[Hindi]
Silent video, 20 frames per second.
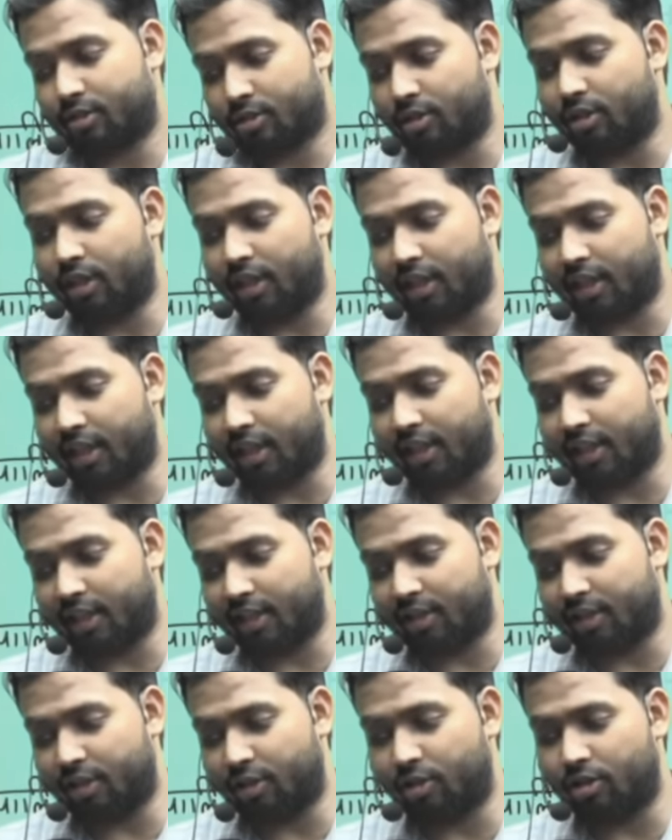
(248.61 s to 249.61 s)
कोई दिक्कत है
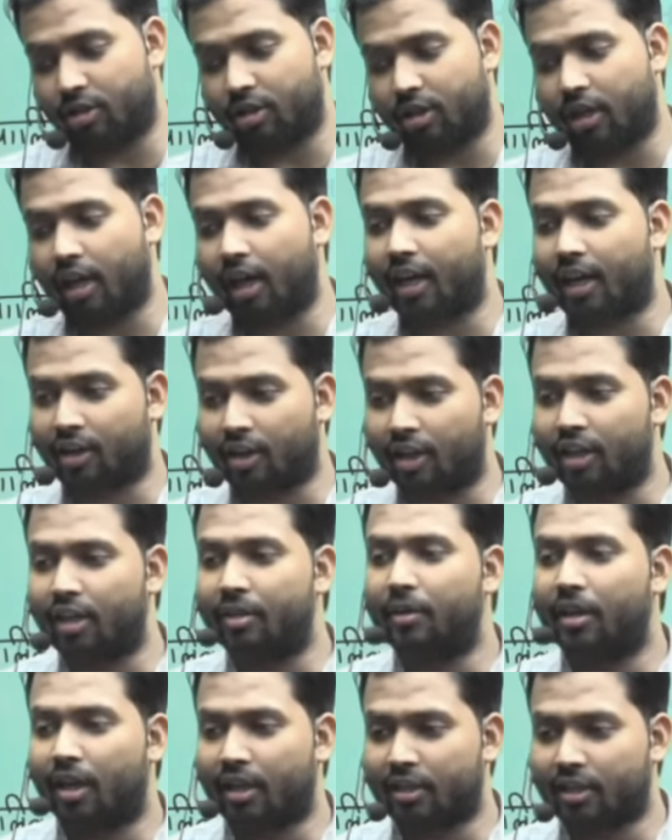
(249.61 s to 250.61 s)
किसी को अरे कहीं
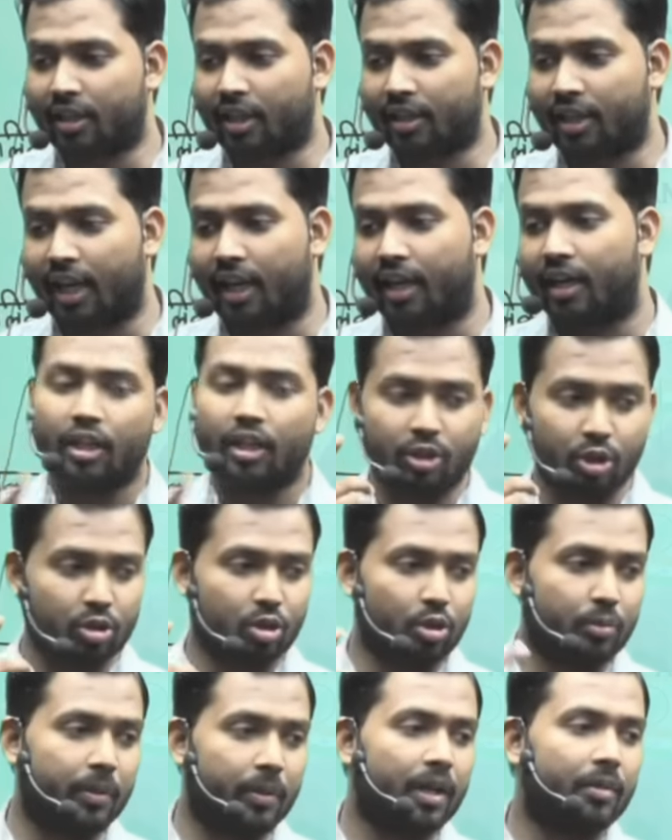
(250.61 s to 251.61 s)
भी लड़ सकता है जो
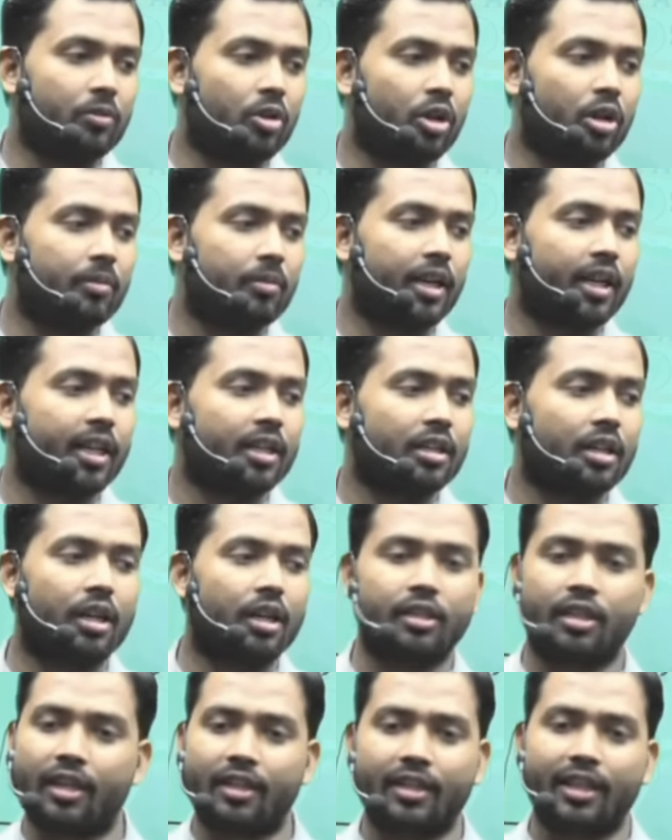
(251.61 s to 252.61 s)
सुप्रीम कोर्ट में केस
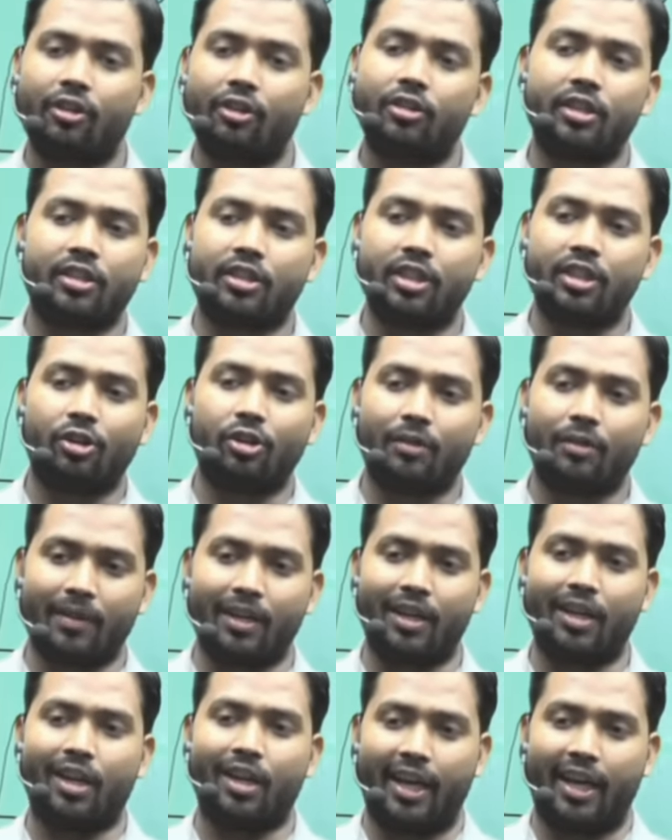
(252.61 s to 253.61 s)
लड़ सकता है वो डिस्ट्रिक्ट कोर्ट
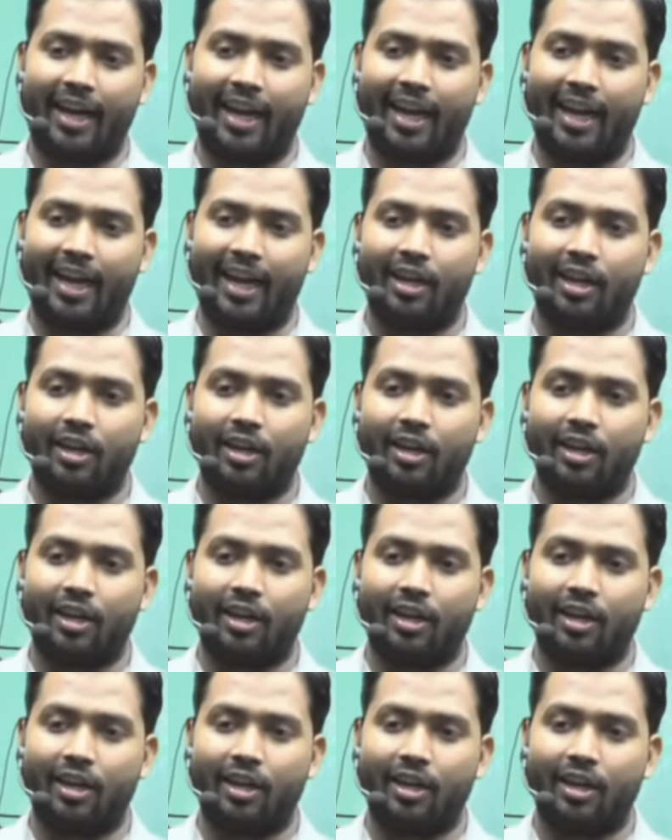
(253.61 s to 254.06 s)
में नहीं लड़ेगा